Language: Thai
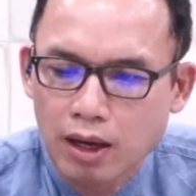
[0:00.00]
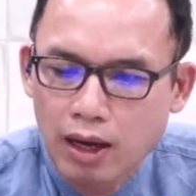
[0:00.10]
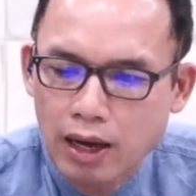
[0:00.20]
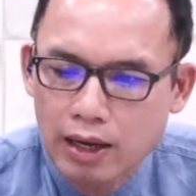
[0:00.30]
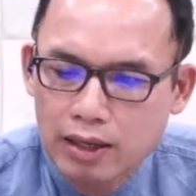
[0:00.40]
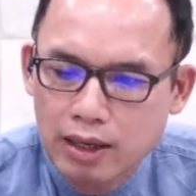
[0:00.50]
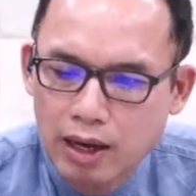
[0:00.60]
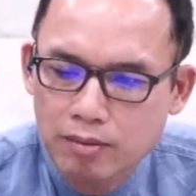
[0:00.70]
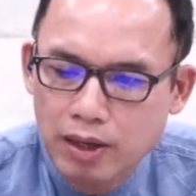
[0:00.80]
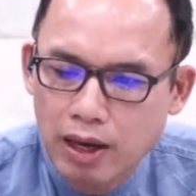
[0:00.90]
ให้
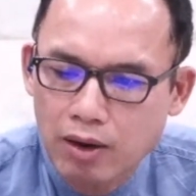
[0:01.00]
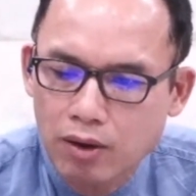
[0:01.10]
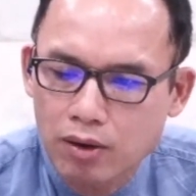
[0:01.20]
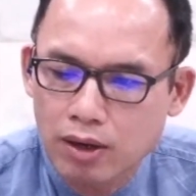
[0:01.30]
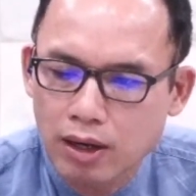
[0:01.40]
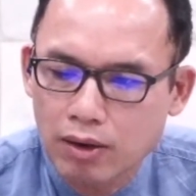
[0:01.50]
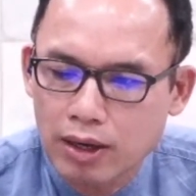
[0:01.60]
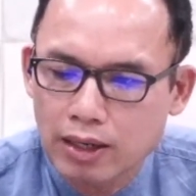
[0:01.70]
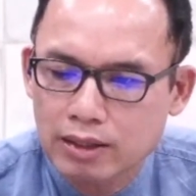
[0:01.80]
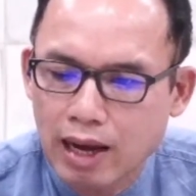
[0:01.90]
ทำแก่คนเหล่า
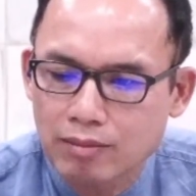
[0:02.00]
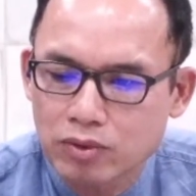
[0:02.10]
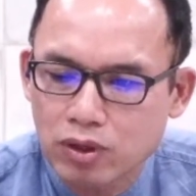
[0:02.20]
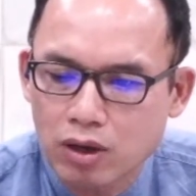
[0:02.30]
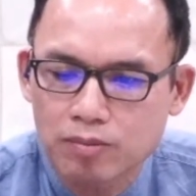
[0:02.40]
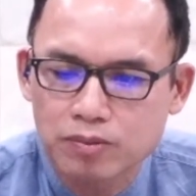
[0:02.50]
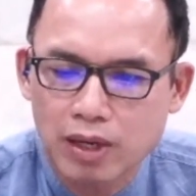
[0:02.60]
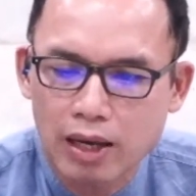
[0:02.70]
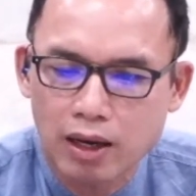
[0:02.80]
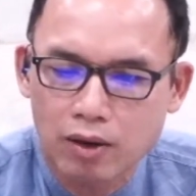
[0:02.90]
นั้นตามชอบใจ
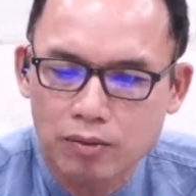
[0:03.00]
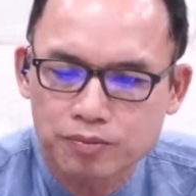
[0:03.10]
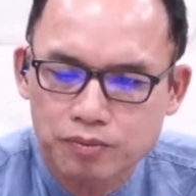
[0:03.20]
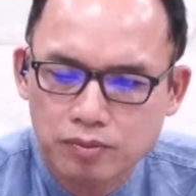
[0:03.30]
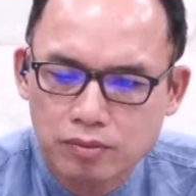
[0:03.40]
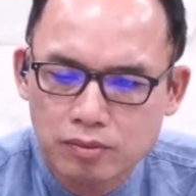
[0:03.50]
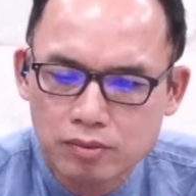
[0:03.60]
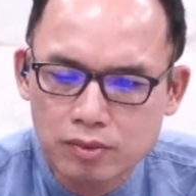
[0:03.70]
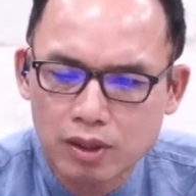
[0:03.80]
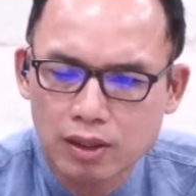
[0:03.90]
เขา
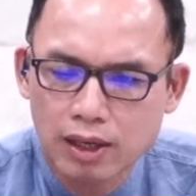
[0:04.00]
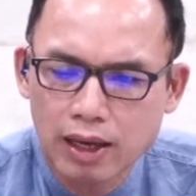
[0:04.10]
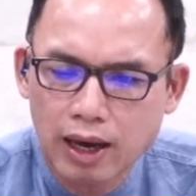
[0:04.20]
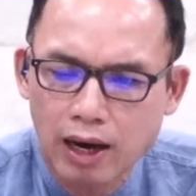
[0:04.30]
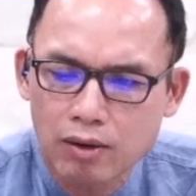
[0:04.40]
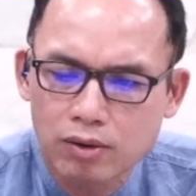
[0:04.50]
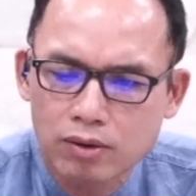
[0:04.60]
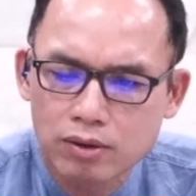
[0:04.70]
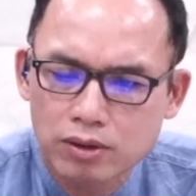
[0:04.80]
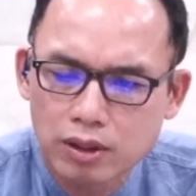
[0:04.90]
และเขา
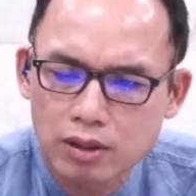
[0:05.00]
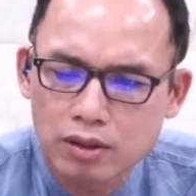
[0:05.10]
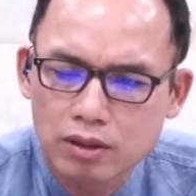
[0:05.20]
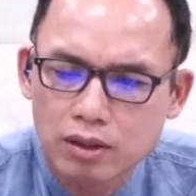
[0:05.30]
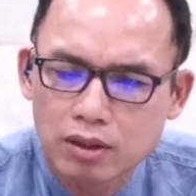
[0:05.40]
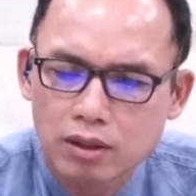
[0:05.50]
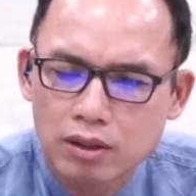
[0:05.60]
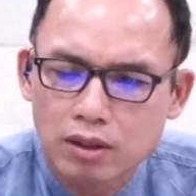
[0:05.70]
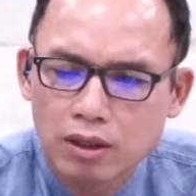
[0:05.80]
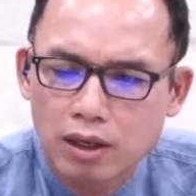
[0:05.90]
จึง
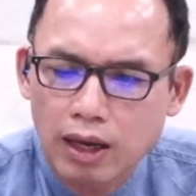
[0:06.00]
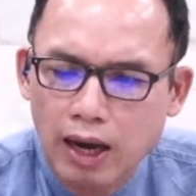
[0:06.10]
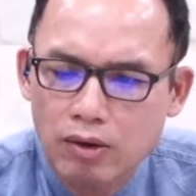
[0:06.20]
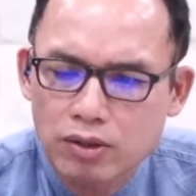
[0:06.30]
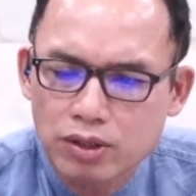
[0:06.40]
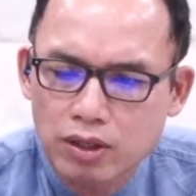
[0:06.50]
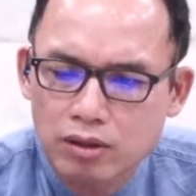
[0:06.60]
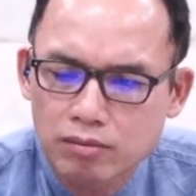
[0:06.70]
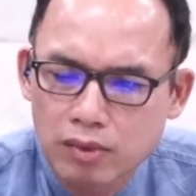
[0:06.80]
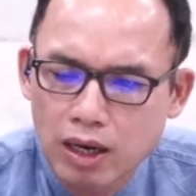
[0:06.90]
เข้ายึด
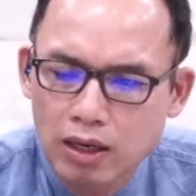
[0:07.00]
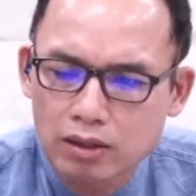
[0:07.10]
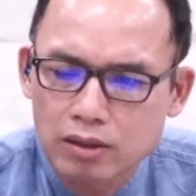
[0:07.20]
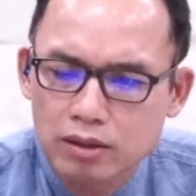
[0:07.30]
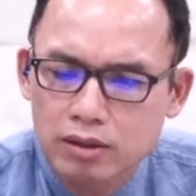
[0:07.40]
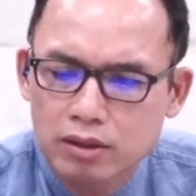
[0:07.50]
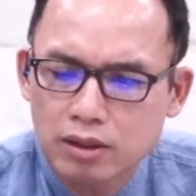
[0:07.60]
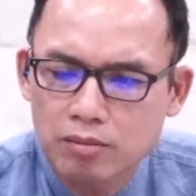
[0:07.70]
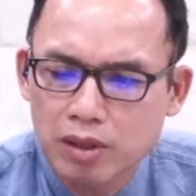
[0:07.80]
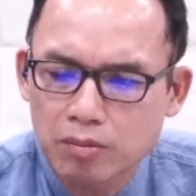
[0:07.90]
เมืองที่
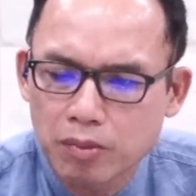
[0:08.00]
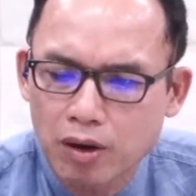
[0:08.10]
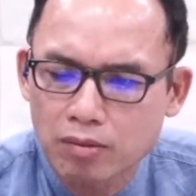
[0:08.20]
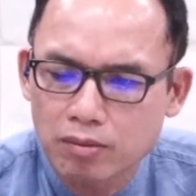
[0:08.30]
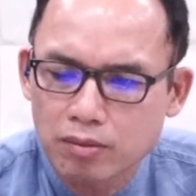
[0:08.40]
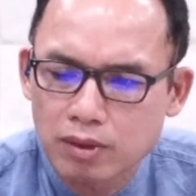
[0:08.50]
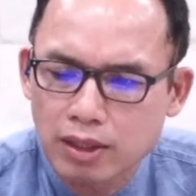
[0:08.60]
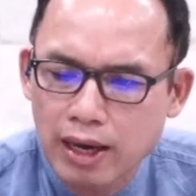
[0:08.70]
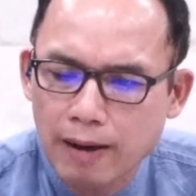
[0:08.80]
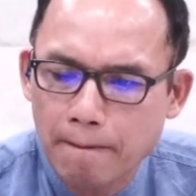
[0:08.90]
มีป้อม
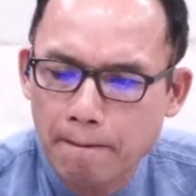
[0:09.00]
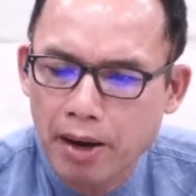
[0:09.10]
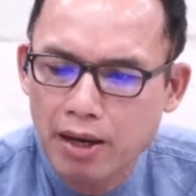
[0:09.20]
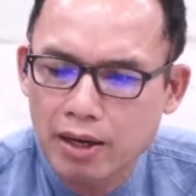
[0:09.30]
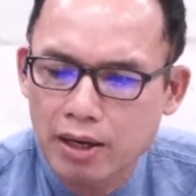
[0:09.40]
และแผ่นดิน